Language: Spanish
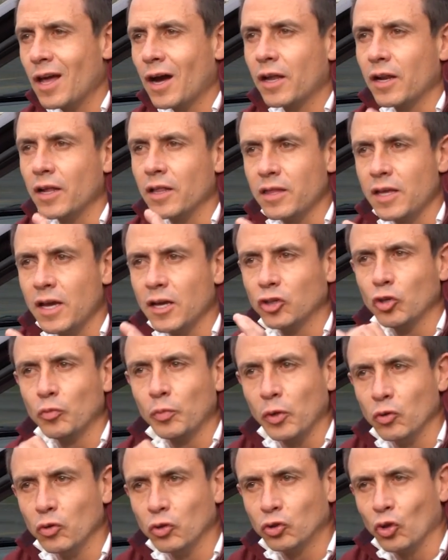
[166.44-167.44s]
la garantía de tu
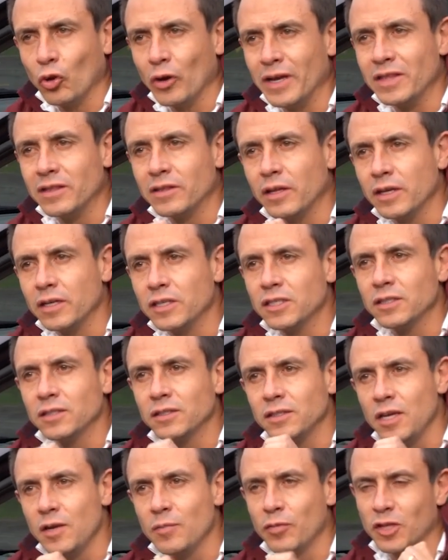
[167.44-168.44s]
producto en tres
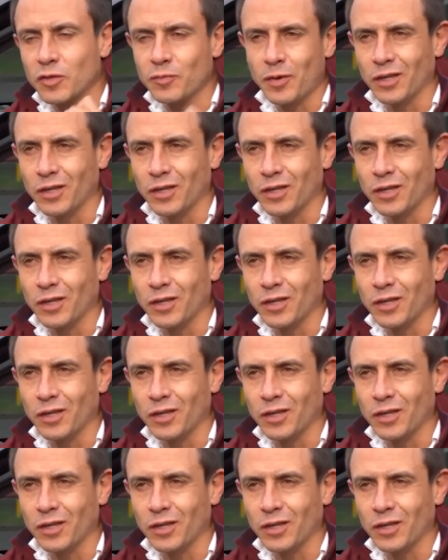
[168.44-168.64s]
simples